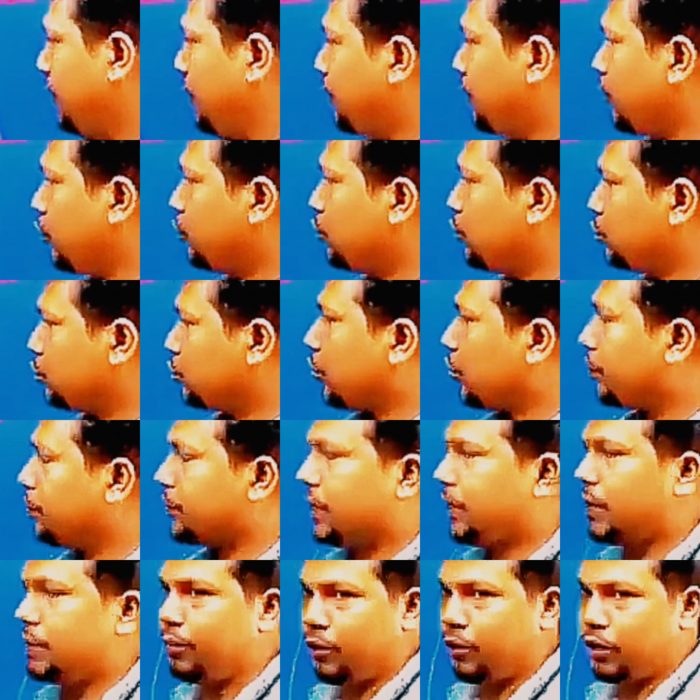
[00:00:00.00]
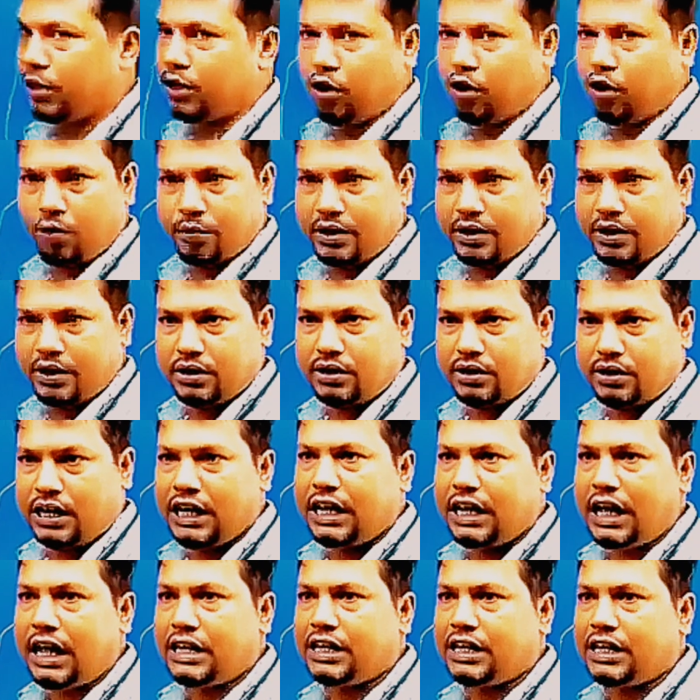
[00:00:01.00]
প্রতি সপ্তাহে পরীক্ষা হবে
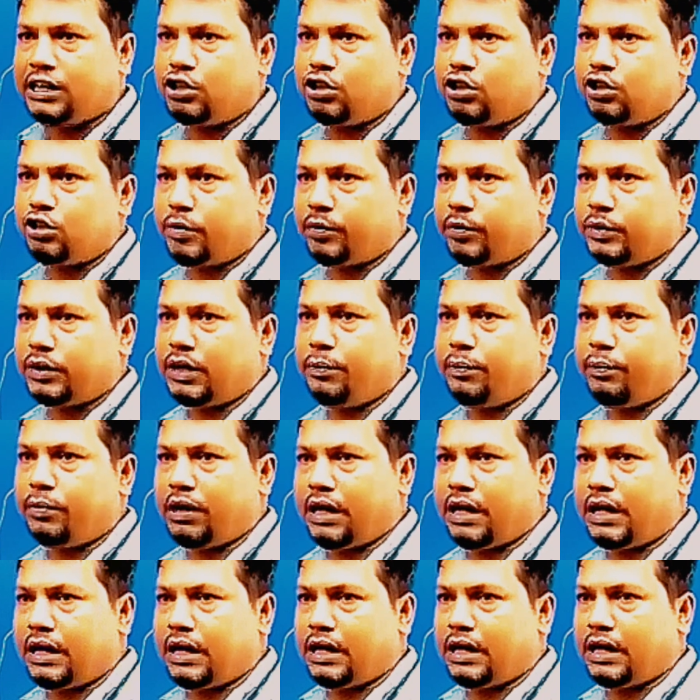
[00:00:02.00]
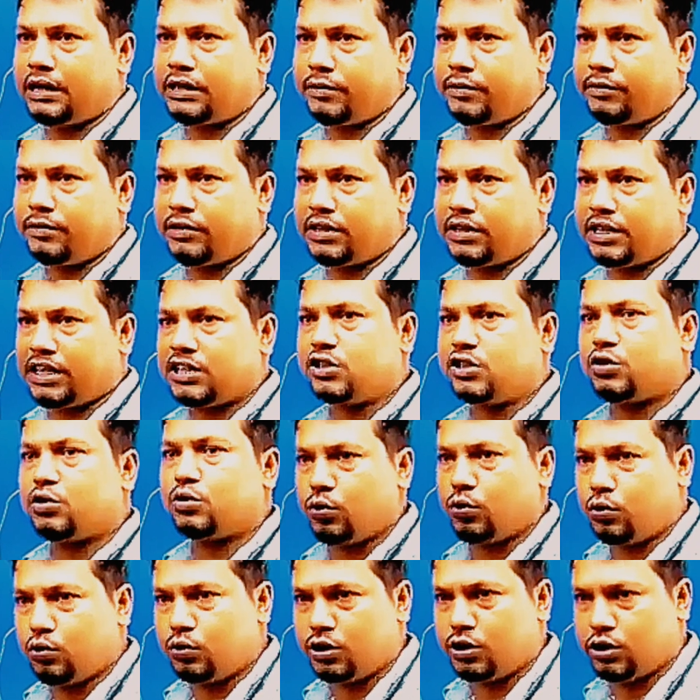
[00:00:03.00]
তাহলে দ্বিতীয় সপ্তাহে সাবজেক্ট টেস্ট
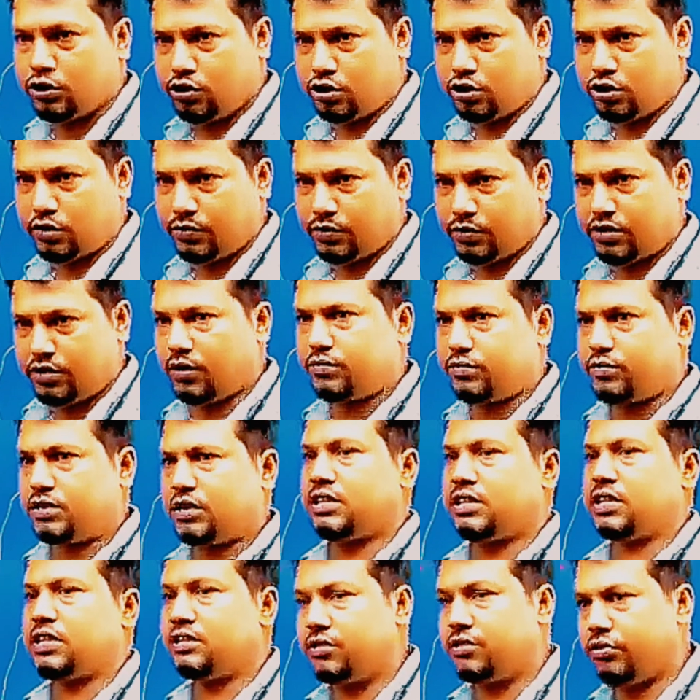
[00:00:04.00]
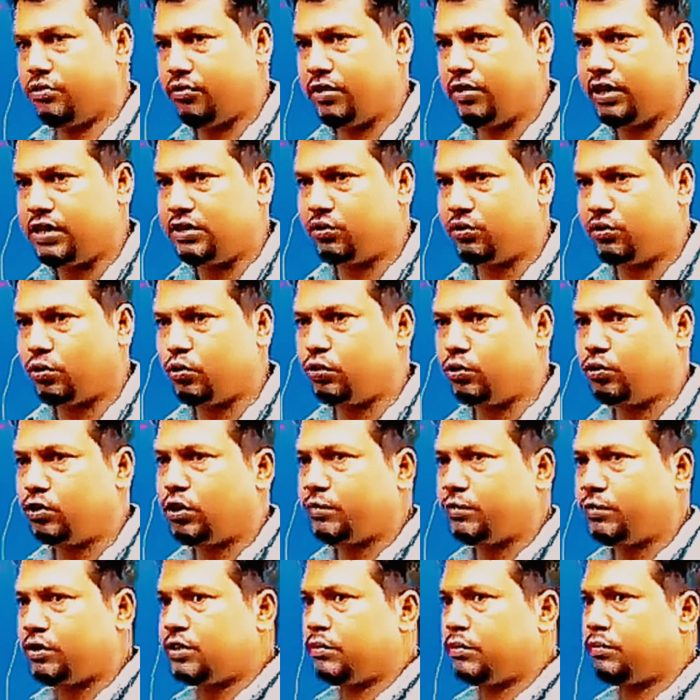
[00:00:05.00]
টু তৃতীয় সপ্তাহে সাবজেক্ট টেস্ট থ্রি চতুর্থ
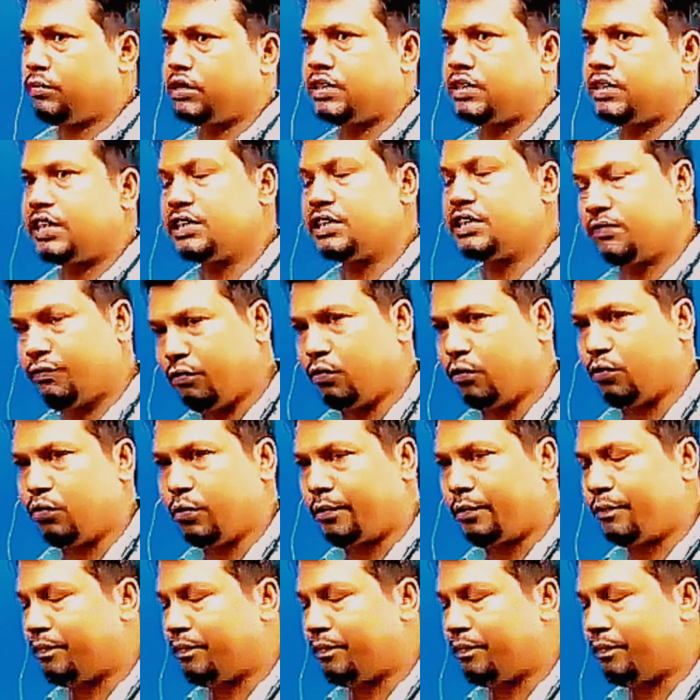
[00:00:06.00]
সপ্তাহে সাবজেক্ট টেস্ট ফোর